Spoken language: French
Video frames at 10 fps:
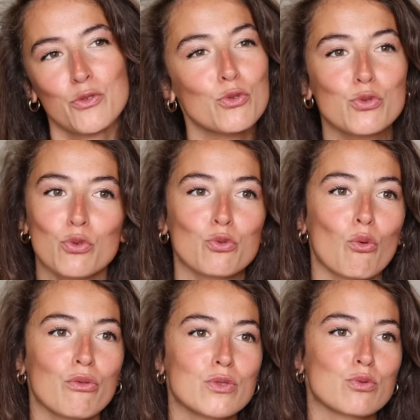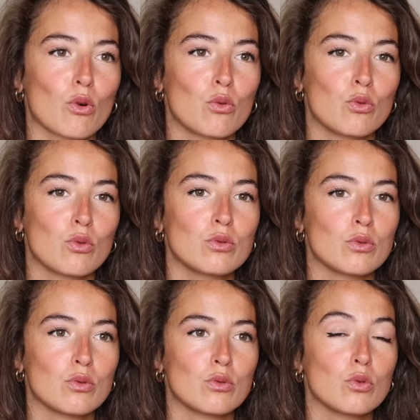De se retrouver sur l'eau,
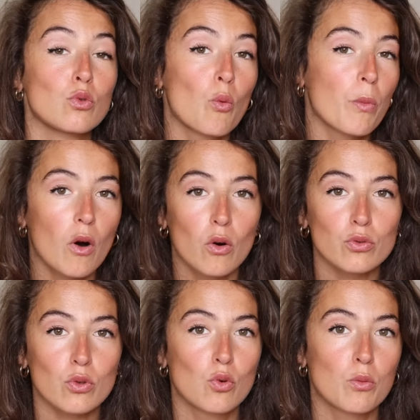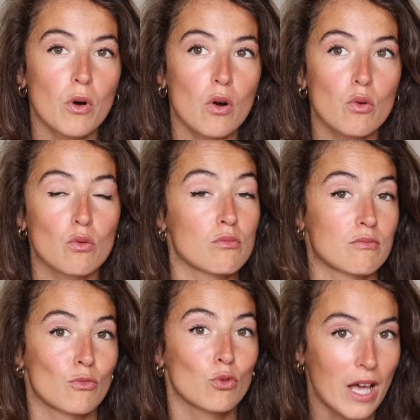de comprendre comment
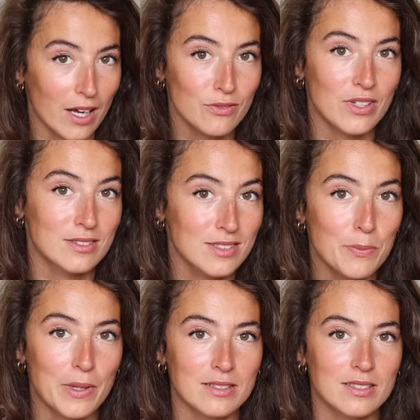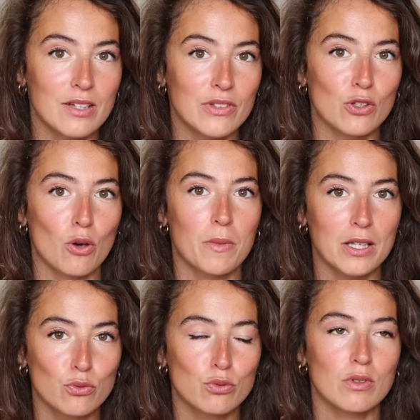on arrive à se déplacer avec un
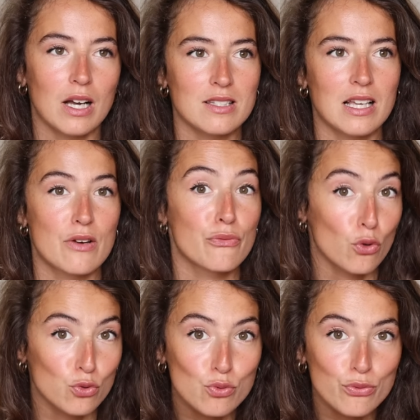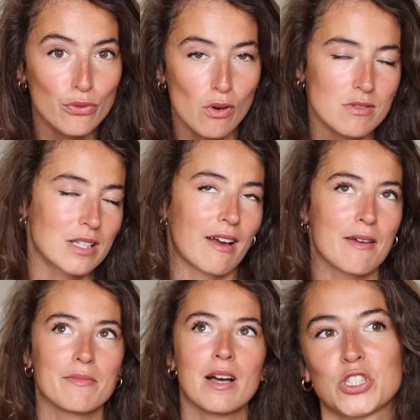bateau grâce à la force du vent. C'est quand
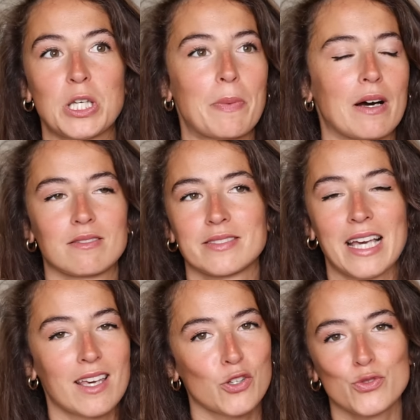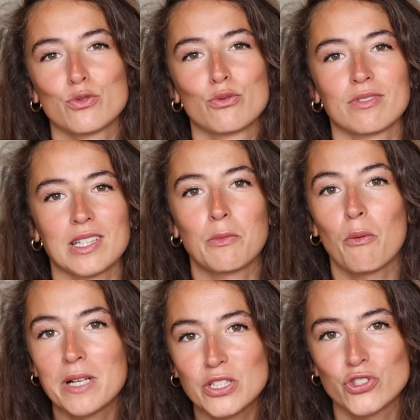même, je sais pas, il y a quelque chose de
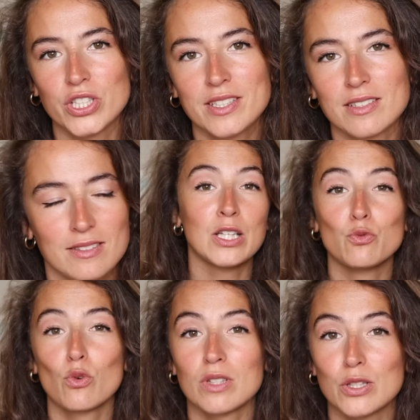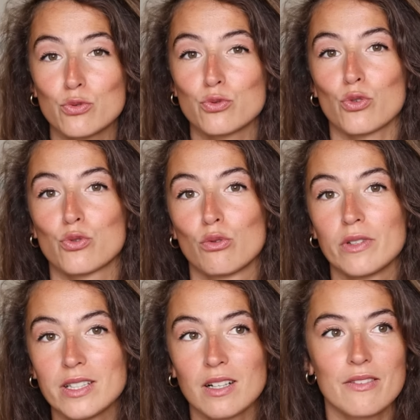vraiment magique. Et nous, on a toujours ce
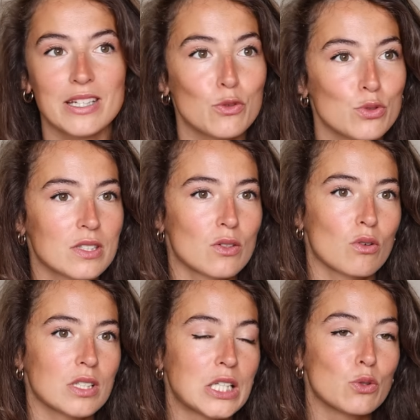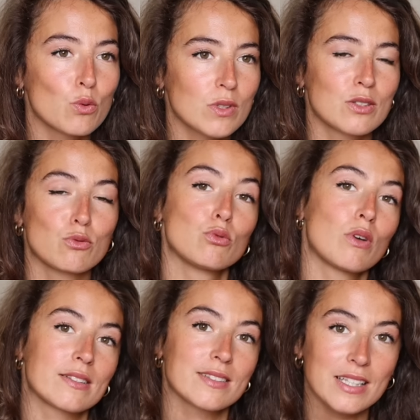lien avec l'océan qui
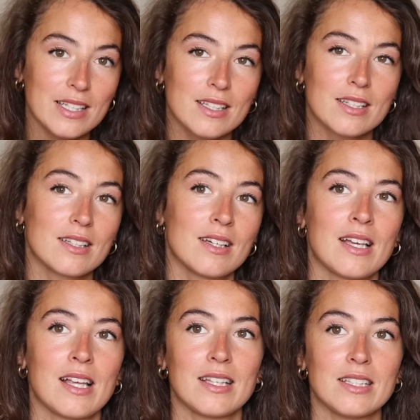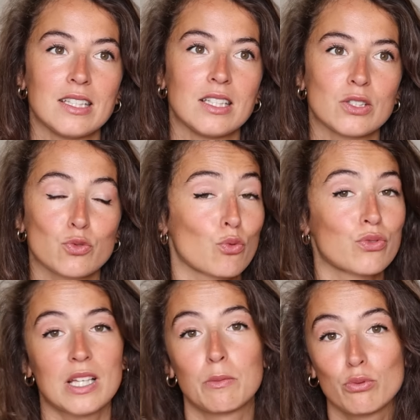continue à se créer. Et je
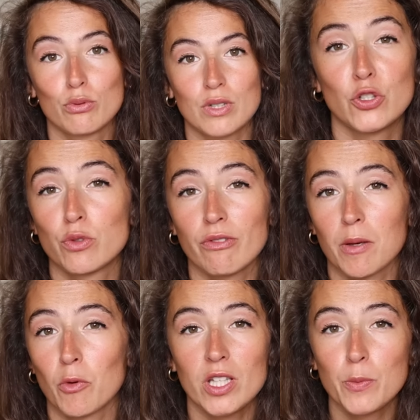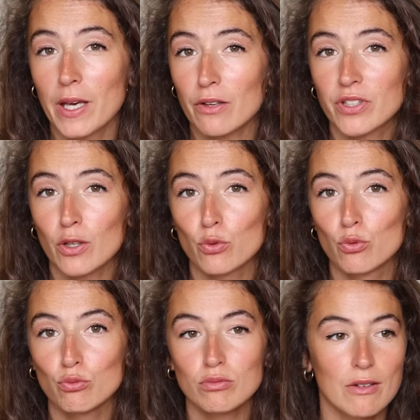trouve ça beau. Et je suis vraiment hyper fière
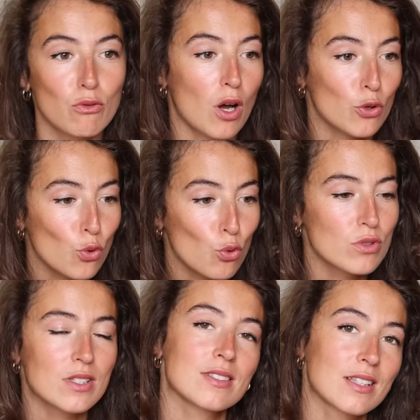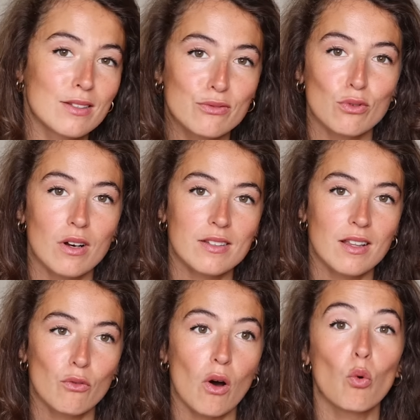de nous d'avoir creusé cette voie,
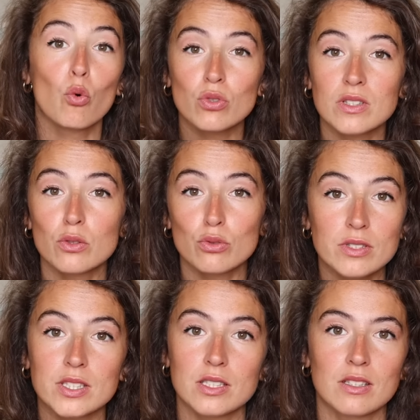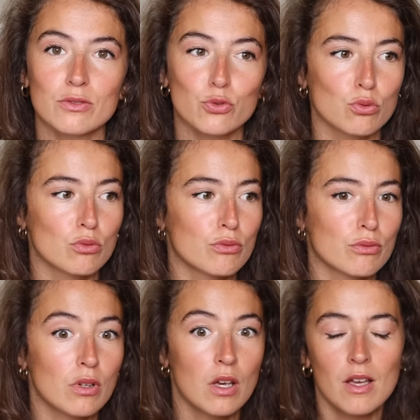d'avoir osé aussi hein,
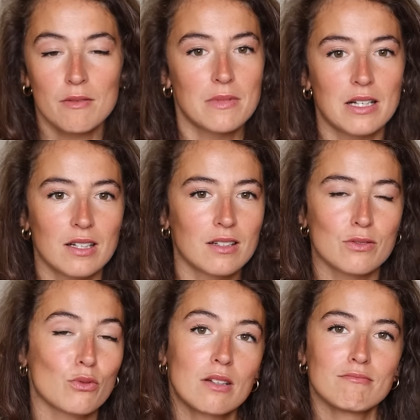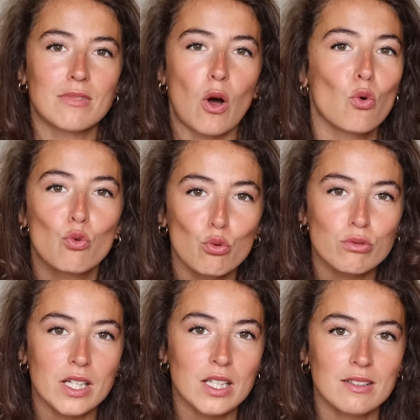se, bah ouais,
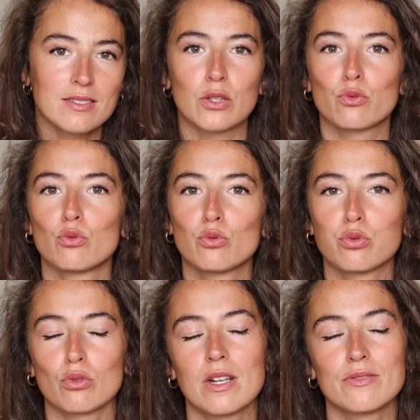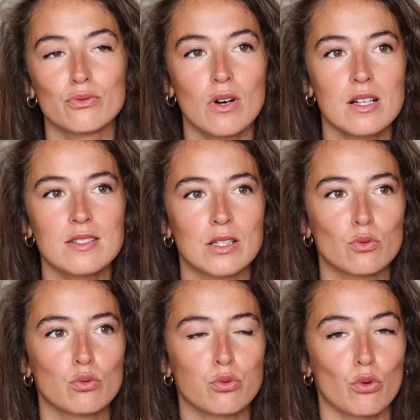rencontrer cette culture de la voile,
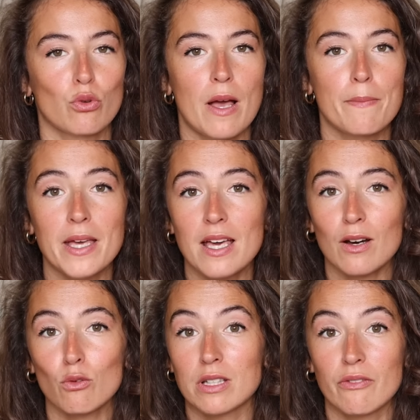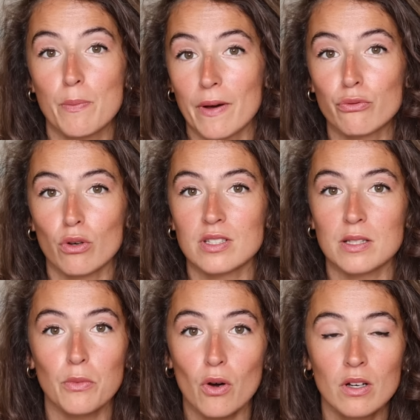cette culture de la mer qu'on n'avait pas
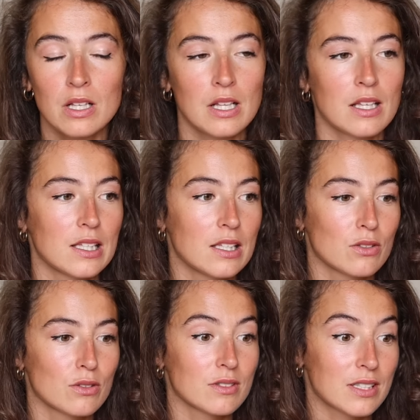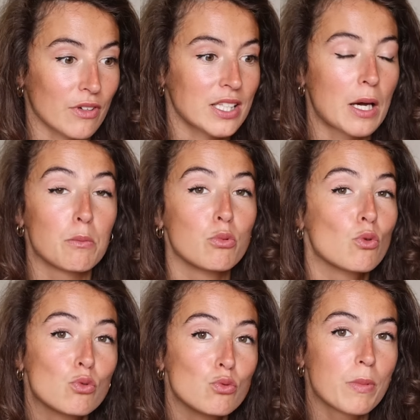forcément. Et euh, c'est vrai qu'il y a
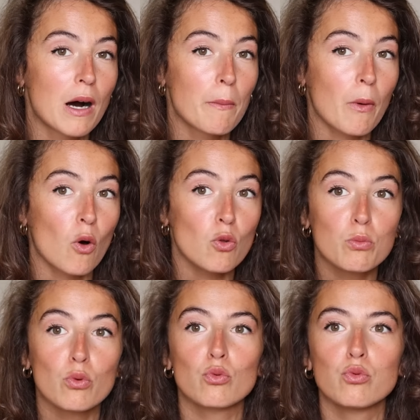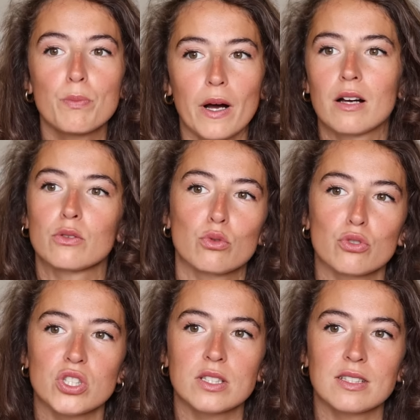beaucoup à apprendre, beaucoup à
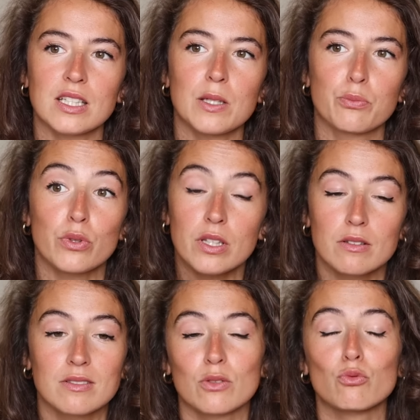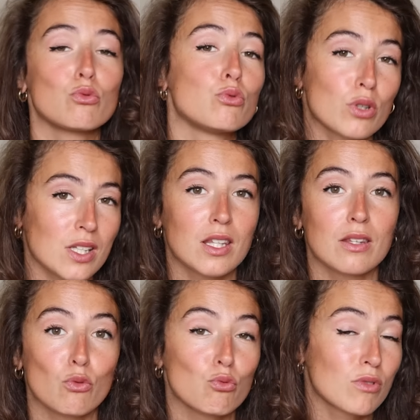ingurgiter. Et puis euh, c'est une culture
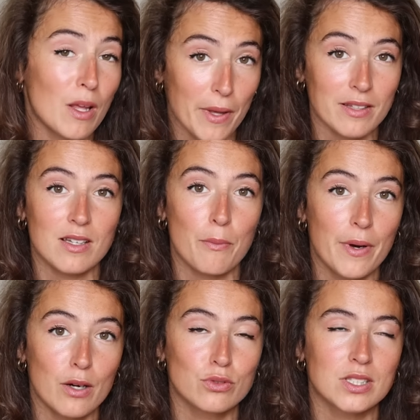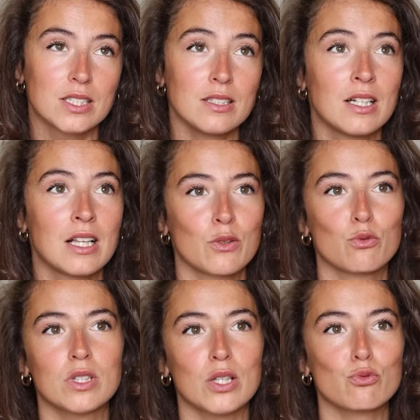qui ne nous appartient pas aussi.
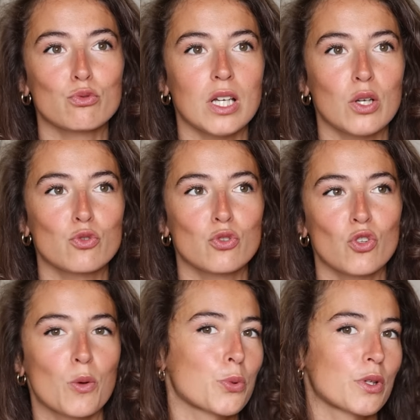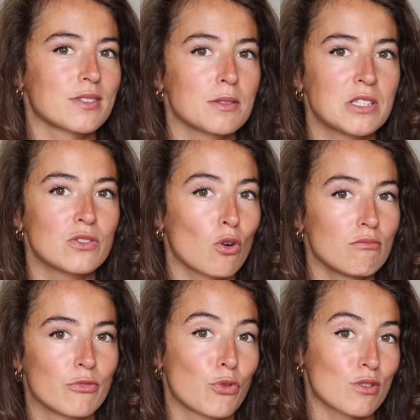Donc il y a toujours quelque chose d'un peu
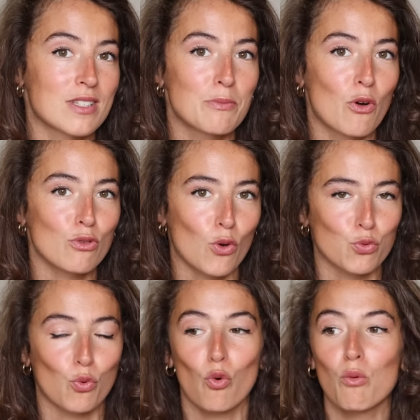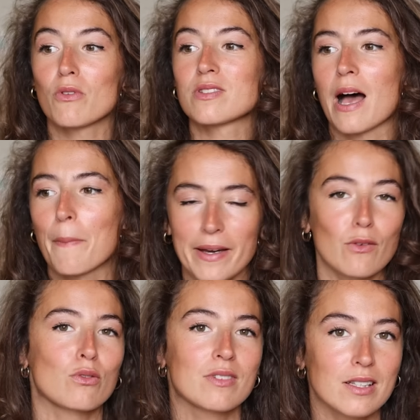intimidant, forcément, quand on commence à
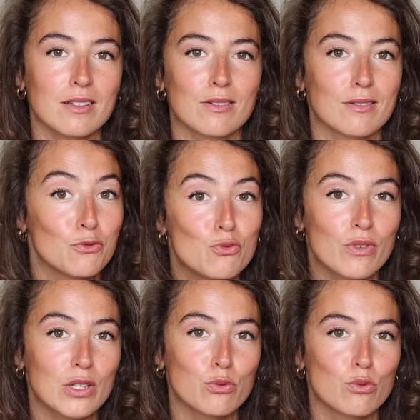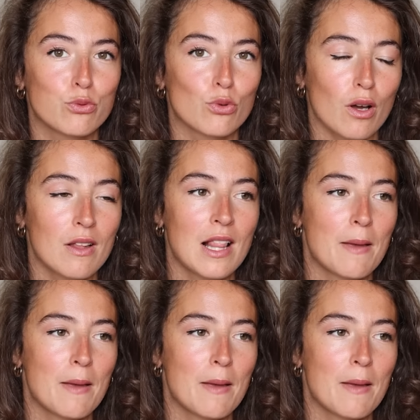appréhender euh, une nouvelle culture.